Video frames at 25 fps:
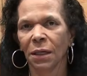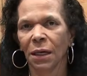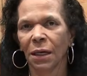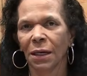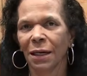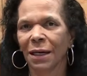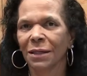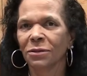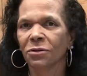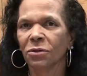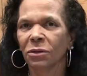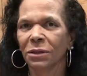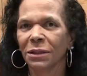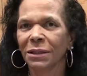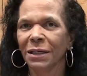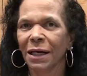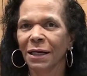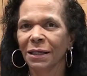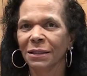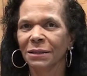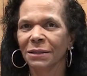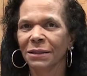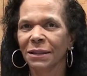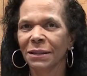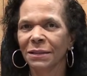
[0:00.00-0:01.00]
La
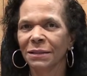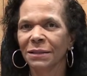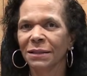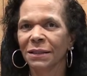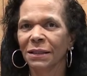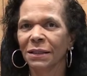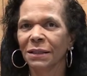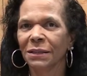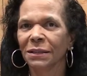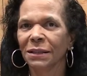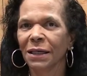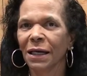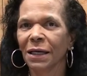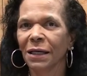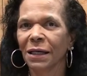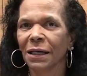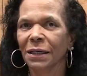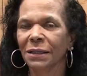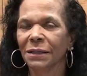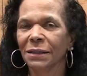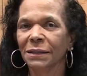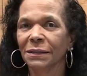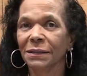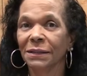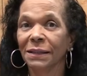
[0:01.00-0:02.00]
solidarité
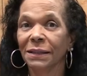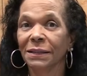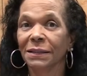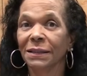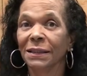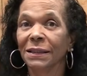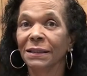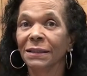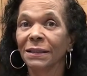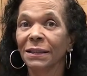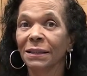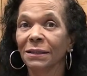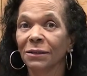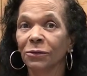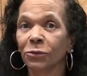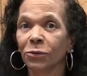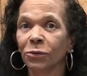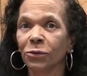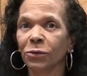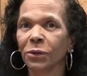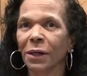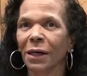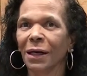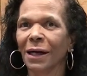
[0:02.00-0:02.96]
s'est étendue